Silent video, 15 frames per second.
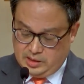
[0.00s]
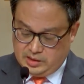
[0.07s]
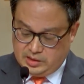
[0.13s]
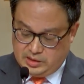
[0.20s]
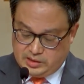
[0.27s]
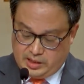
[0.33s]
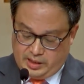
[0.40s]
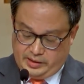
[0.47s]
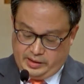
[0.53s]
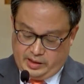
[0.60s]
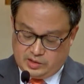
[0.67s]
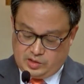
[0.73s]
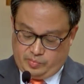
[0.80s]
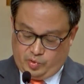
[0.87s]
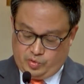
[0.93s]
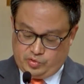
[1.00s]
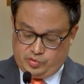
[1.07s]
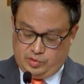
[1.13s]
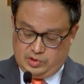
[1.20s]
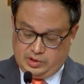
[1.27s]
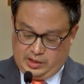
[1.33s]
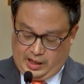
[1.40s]
인간에게서 볼
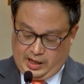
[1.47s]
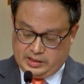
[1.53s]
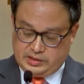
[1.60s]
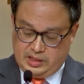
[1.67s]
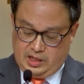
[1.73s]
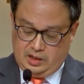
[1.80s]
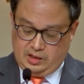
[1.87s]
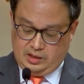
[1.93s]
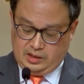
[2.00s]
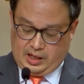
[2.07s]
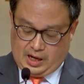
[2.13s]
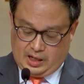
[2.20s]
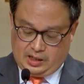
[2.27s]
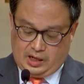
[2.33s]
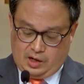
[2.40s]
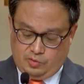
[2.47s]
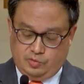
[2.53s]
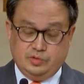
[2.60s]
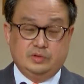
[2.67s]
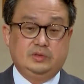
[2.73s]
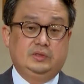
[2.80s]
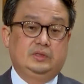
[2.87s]
수 있는 가장
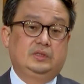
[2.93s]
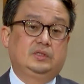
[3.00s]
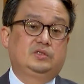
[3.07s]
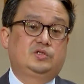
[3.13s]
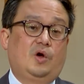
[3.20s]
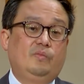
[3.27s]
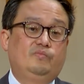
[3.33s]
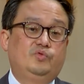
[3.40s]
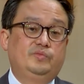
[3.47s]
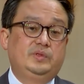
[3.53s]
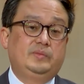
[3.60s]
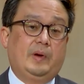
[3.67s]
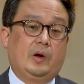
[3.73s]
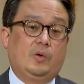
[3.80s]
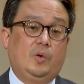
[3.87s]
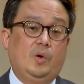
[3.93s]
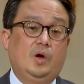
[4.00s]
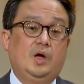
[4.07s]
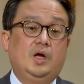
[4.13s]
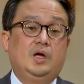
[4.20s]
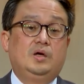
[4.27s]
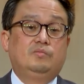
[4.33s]
가까운 성품이 바로
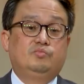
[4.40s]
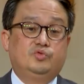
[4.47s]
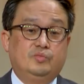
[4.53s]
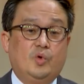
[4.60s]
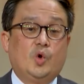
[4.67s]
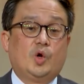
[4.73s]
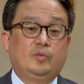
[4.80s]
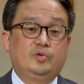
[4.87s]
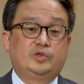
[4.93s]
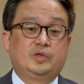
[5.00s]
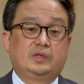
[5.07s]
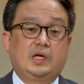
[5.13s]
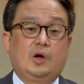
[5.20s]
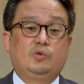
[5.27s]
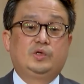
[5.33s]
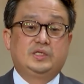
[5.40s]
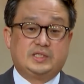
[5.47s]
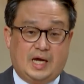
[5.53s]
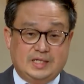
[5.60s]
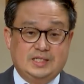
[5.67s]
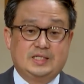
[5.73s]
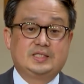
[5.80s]
부모로부터 나오는
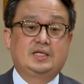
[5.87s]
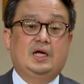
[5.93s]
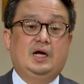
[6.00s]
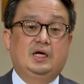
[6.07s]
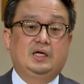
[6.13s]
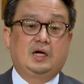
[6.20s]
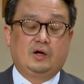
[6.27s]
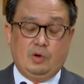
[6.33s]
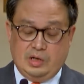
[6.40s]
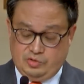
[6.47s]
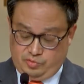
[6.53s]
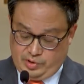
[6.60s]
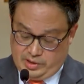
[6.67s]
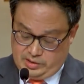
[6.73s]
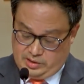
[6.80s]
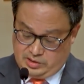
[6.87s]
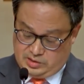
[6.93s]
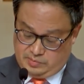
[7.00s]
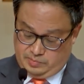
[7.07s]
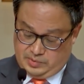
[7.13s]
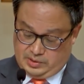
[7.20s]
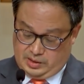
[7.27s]
자식 사랑이라고 할 수가
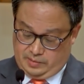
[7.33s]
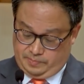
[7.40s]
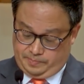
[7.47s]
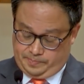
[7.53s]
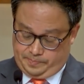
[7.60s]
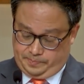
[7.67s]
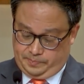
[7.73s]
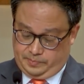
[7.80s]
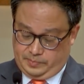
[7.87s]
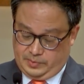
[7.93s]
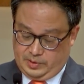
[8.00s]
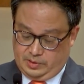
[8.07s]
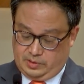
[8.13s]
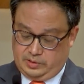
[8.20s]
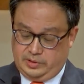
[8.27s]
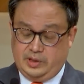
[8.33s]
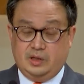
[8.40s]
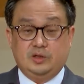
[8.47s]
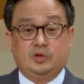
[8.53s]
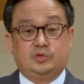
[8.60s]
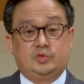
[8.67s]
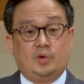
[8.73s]
있겠습니다. 그런데
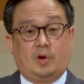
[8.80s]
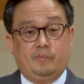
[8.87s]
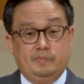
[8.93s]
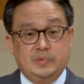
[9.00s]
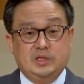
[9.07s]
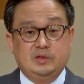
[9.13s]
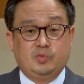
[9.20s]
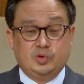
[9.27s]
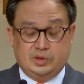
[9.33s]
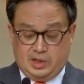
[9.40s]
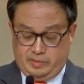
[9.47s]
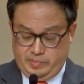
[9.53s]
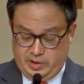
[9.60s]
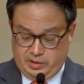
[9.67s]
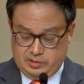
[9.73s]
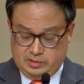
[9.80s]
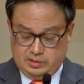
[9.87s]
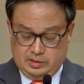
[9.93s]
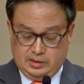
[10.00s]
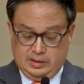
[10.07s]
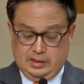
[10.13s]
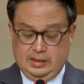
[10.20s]
이것도 엄밀히 본다면
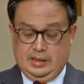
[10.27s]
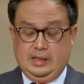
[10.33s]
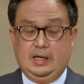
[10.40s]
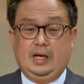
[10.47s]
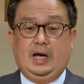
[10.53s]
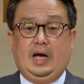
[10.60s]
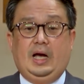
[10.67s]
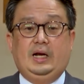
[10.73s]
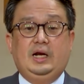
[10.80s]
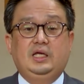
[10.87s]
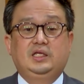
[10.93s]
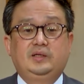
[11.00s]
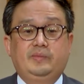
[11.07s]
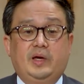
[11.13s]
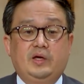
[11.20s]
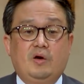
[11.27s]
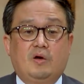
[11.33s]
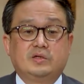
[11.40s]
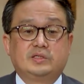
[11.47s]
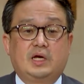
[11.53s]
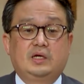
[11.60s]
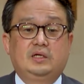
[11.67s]
하나님의
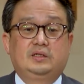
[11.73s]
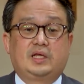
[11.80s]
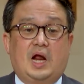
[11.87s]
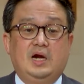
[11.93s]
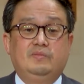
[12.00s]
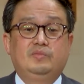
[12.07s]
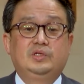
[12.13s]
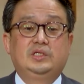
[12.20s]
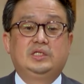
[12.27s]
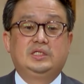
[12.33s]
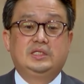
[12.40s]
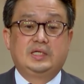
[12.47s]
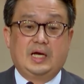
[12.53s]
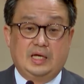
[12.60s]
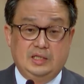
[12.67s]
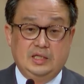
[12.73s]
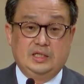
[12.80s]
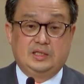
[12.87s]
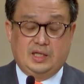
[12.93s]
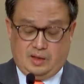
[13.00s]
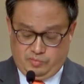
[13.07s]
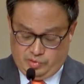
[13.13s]
형상을 닮은
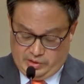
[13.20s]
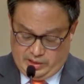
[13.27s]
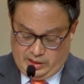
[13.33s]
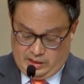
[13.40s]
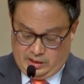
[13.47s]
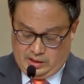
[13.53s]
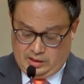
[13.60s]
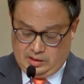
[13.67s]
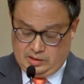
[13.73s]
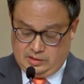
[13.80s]
인간이기 때문에